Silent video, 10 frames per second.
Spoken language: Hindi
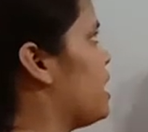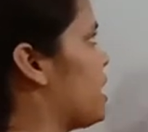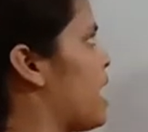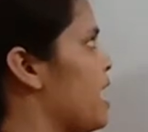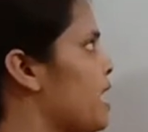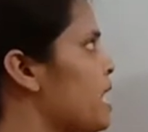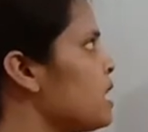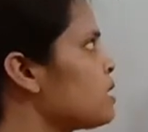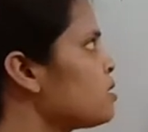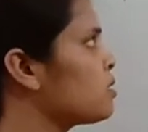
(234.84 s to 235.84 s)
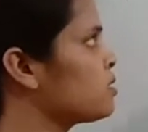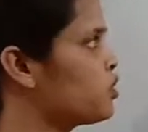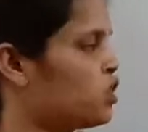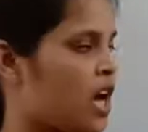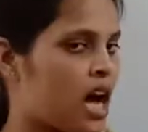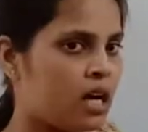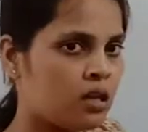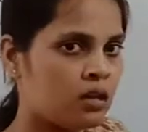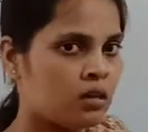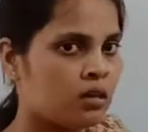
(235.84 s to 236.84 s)
इकाई का अंक चार
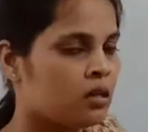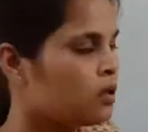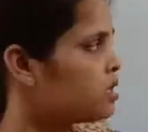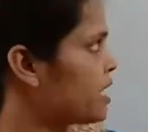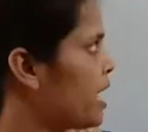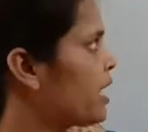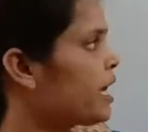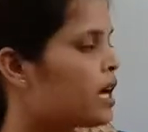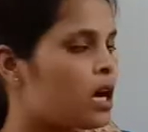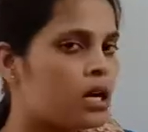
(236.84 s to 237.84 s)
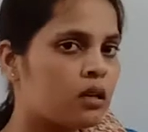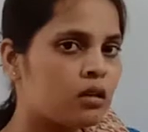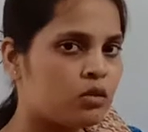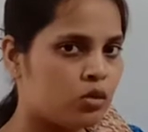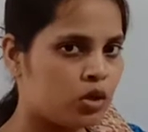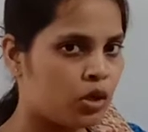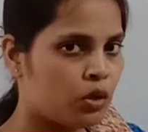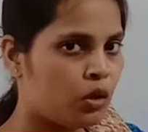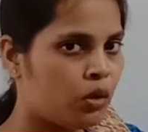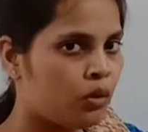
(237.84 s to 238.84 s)
सैकड़े का अंक
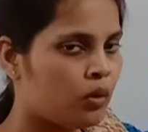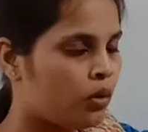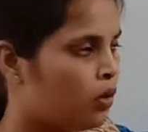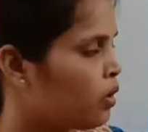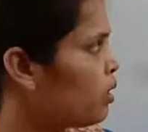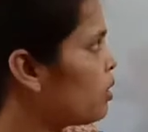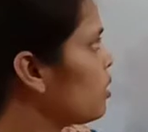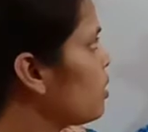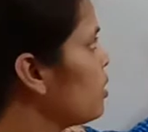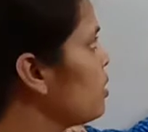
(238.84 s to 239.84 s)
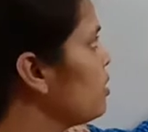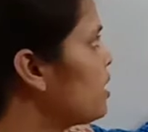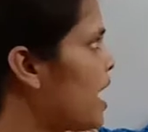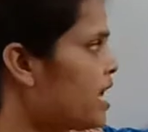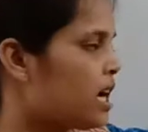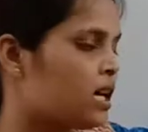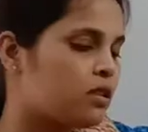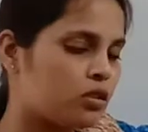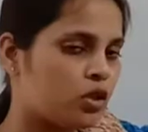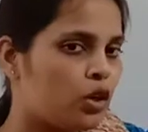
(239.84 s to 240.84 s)
जीरो और ढाई का
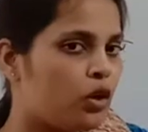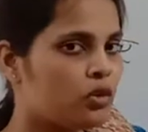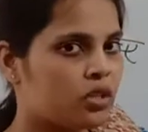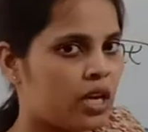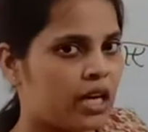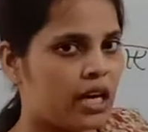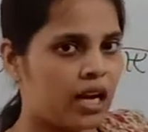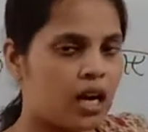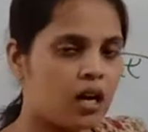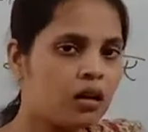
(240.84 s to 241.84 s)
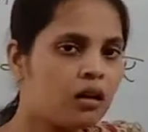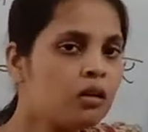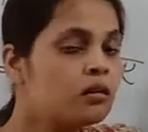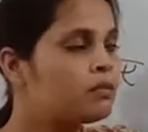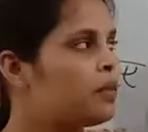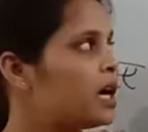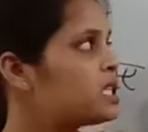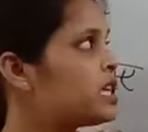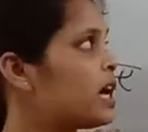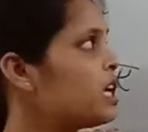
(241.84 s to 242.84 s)
अंक जीरो और सैकड़े का अंक
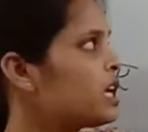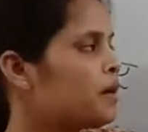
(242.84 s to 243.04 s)
पाँच यानी कि